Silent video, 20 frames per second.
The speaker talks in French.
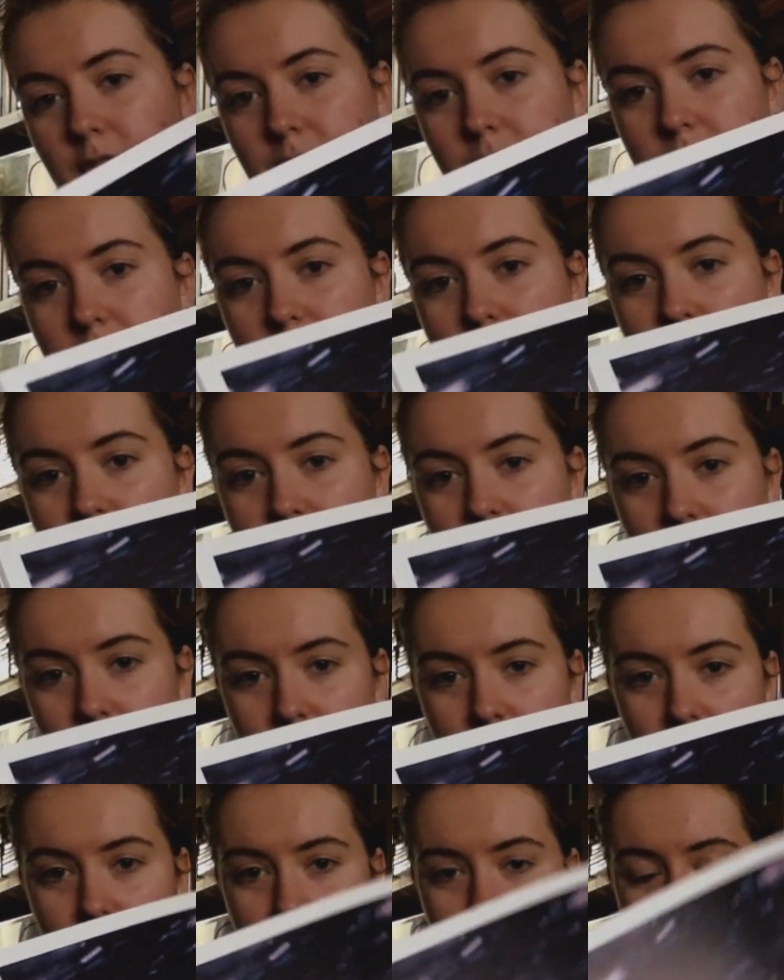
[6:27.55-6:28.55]
envie de dire.
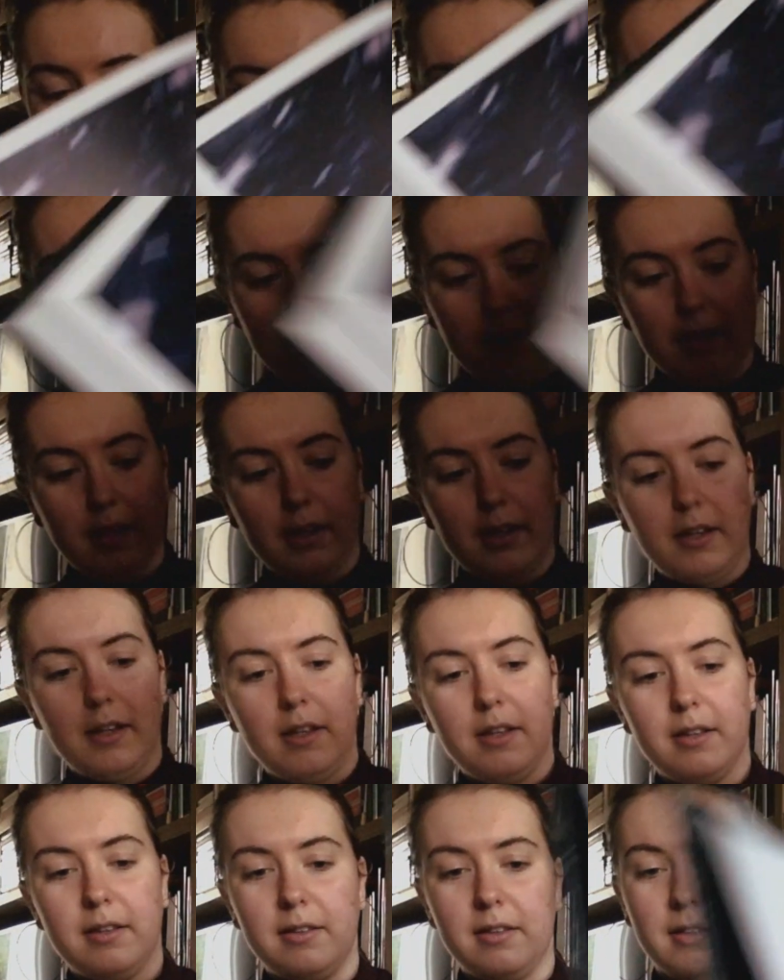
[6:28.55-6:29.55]

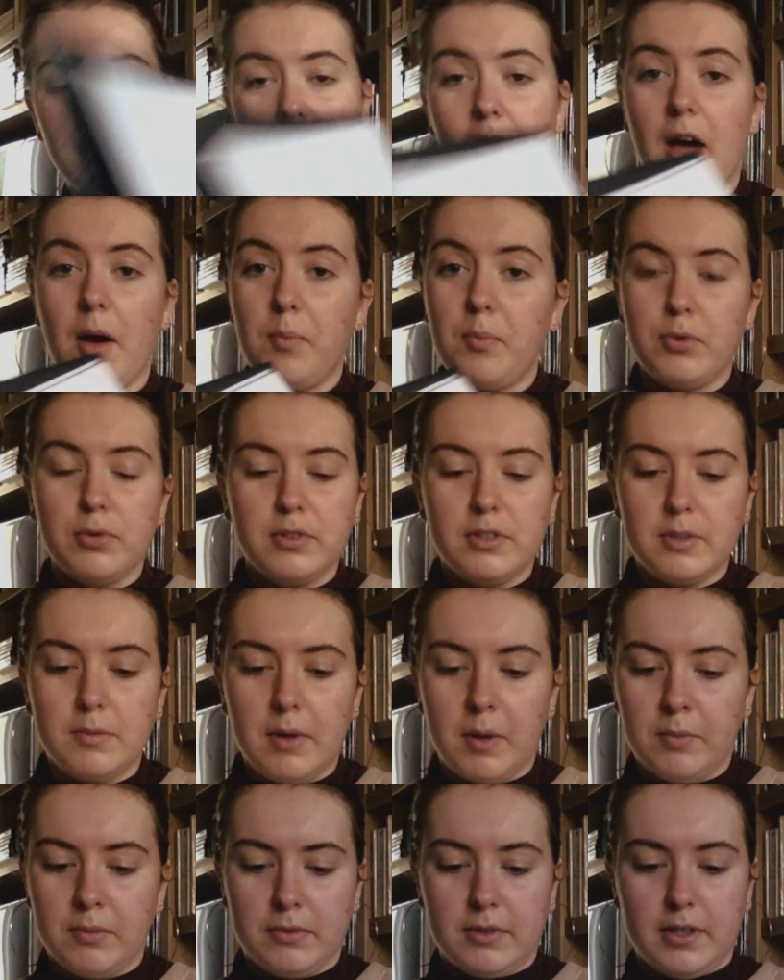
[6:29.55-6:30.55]
C'est
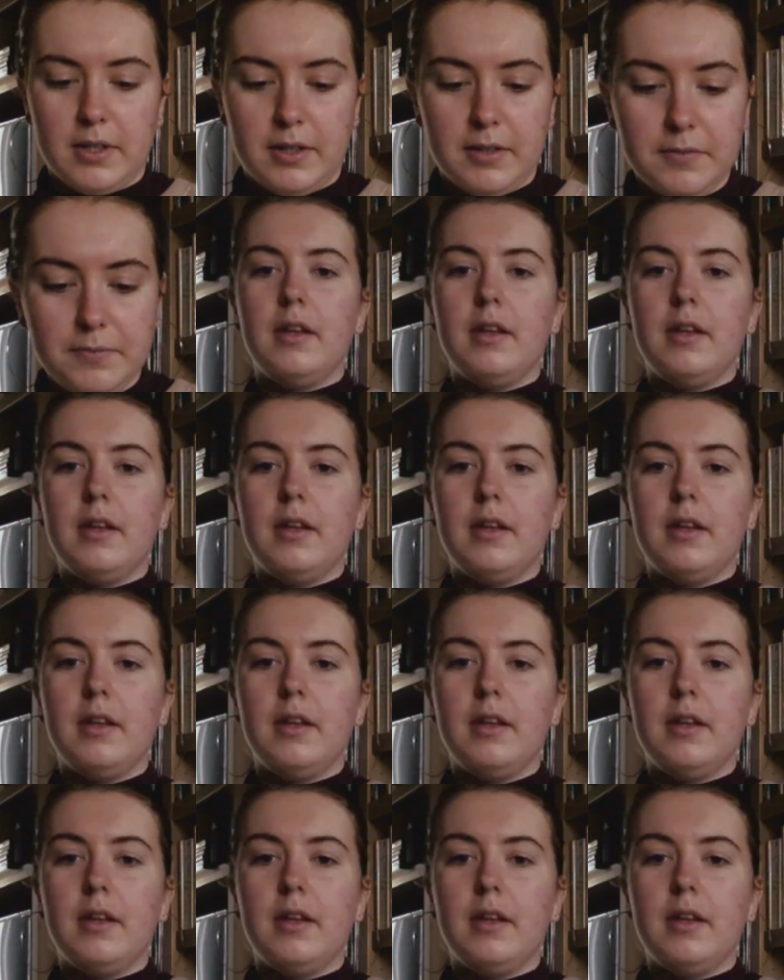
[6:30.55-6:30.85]
impossible à montrer.